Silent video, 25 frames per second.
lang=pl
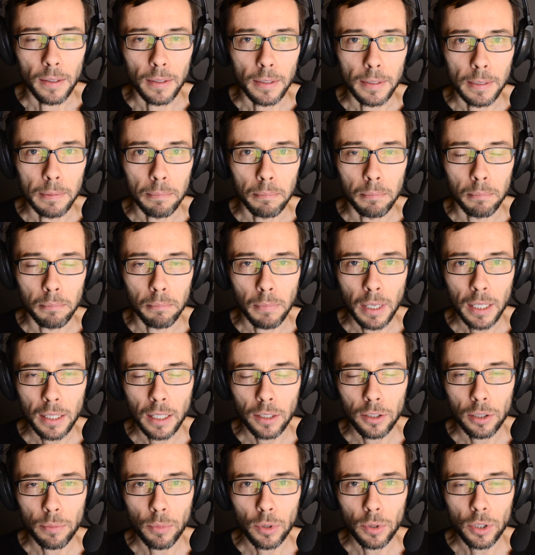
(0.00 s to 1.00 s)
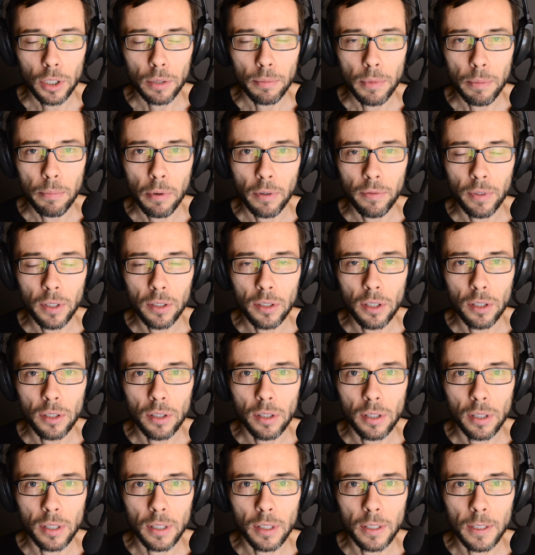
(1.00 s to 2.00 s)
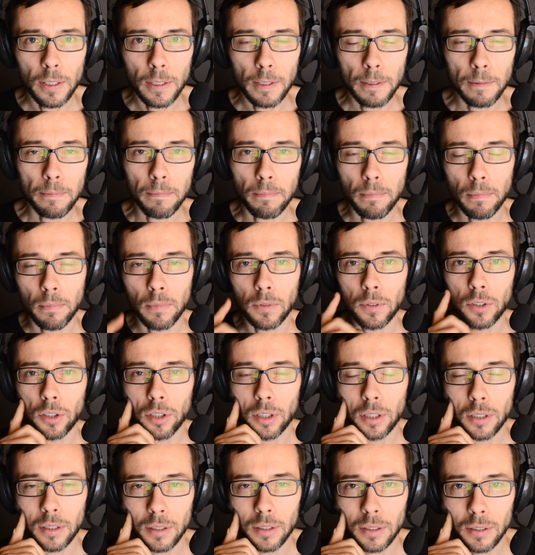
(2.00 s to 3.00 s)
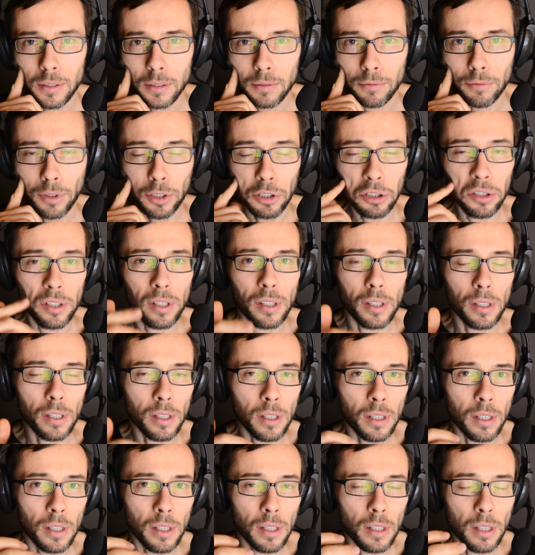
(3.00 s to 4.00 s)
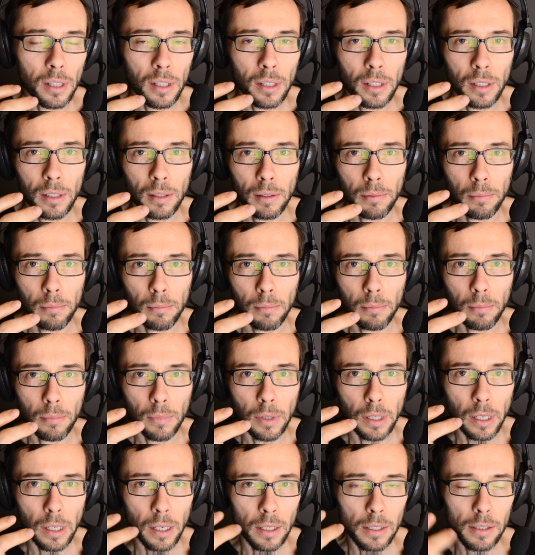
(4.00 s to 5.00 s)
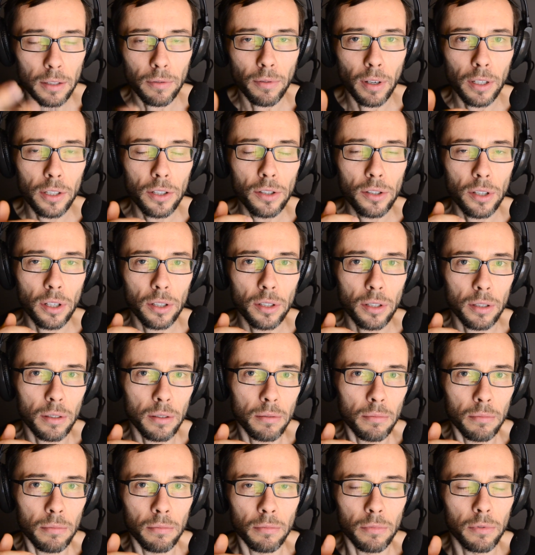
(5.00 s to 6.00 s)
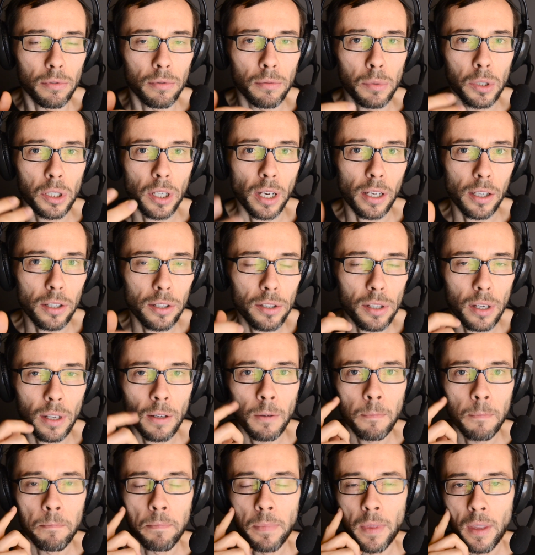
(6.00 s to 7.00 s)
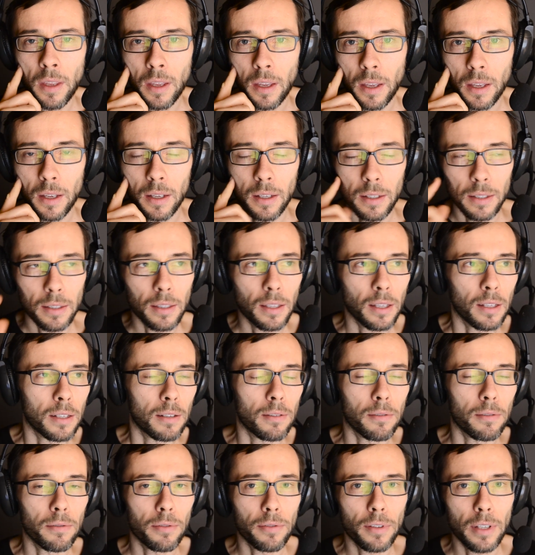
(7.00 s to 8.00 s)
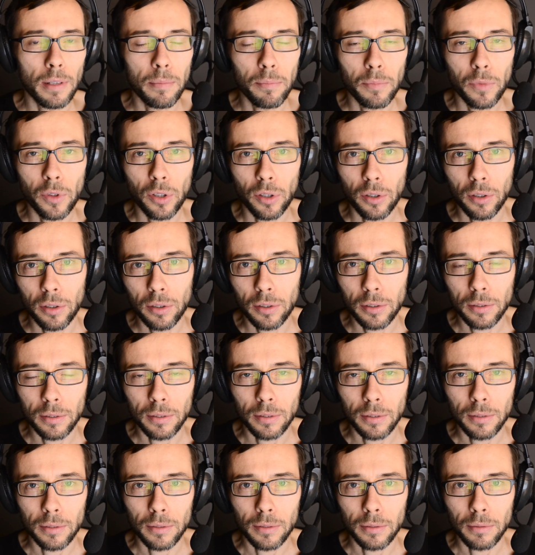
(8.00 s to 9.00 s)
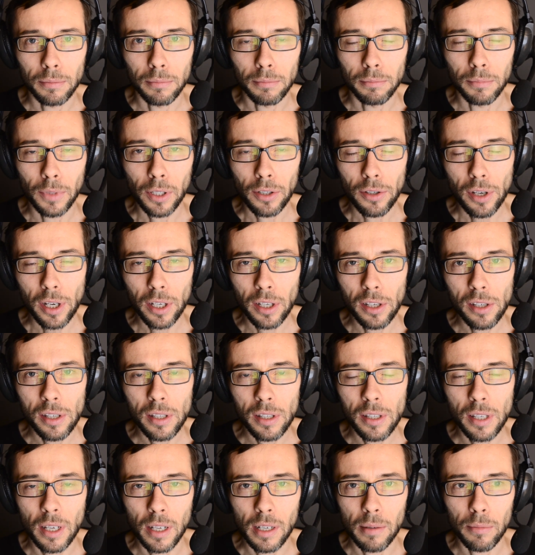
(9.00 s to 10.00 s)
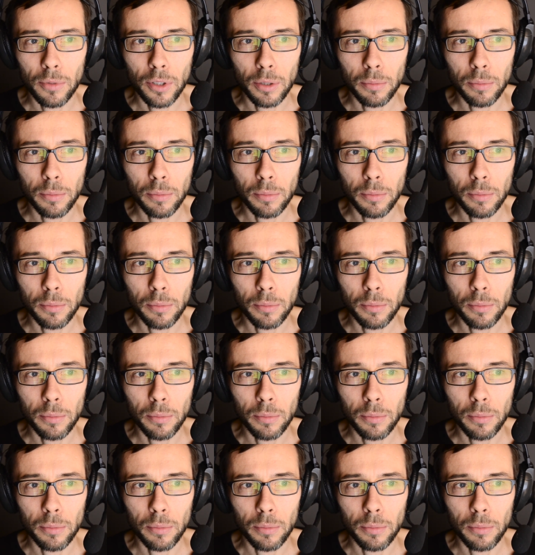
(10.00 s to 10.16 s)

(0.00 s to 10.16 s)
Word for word: E, Magda, czy możesz mi powiedzieć, e, czy właśnie gdy realizowaliście, czy myśleliście e, ten film, to e, mieliście jakiś cel?